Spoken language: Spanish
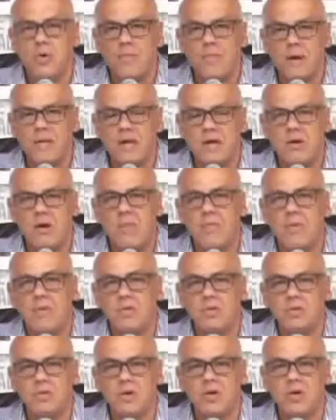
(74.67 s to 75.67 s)
sus
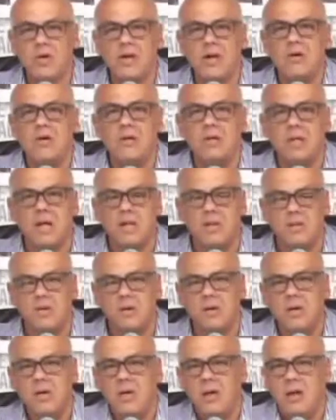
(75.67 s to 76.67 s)
compañeros de promoción,
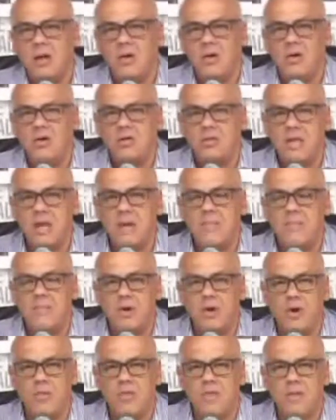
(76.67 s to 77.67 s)
recordando los
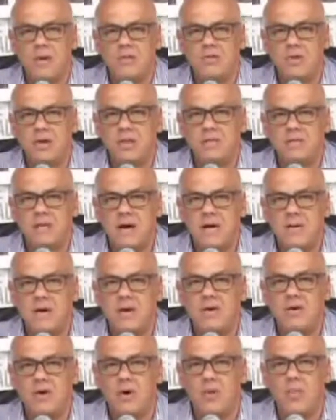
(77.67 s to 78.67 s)
tiempos y los momentos de
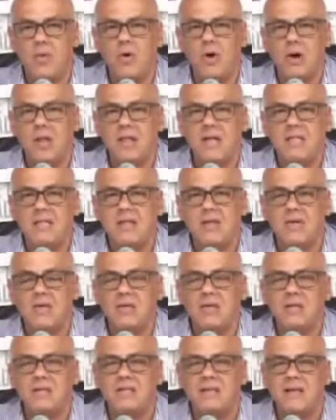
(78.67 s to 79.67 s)
Chávez como
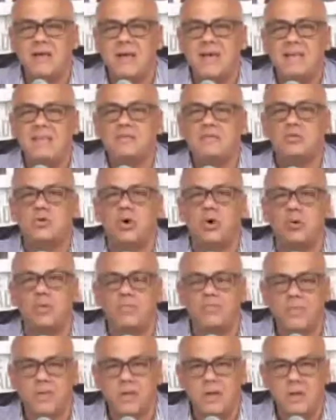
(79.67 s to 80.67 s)
cadete, donde se
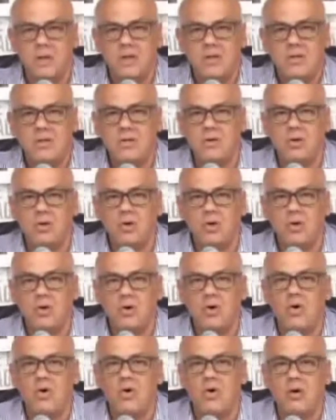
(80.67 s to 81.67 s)
gestó
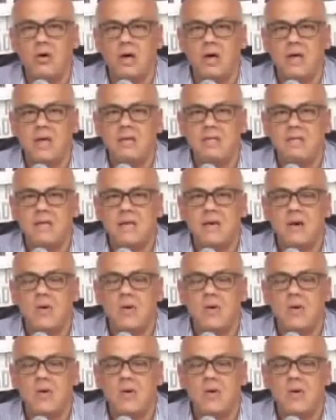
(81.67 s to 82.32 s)
todo.